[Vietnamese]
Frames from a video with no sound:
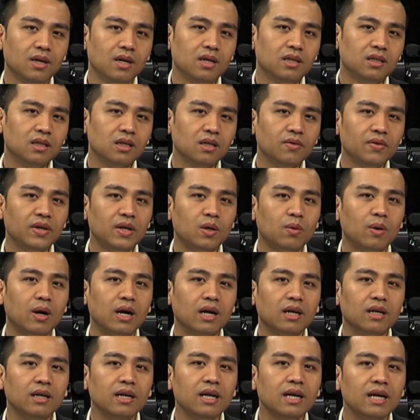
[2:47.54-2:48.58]
Thưa quý vị,
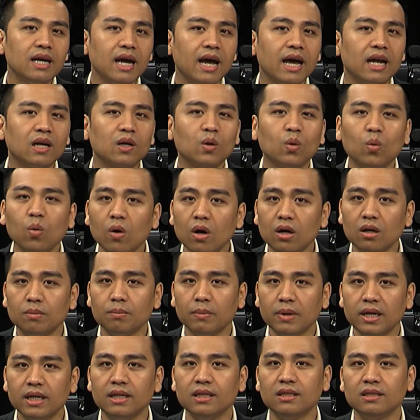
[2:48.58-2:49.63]
hoặc nick Hàn Quốc
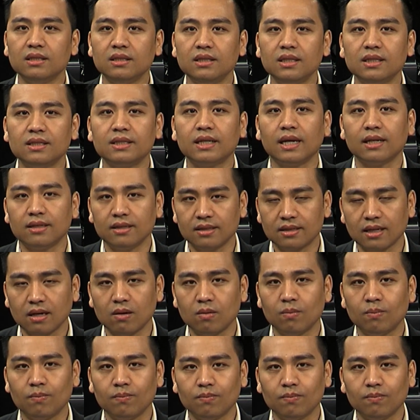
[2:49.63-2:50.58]
Bình chia sẻ như sau.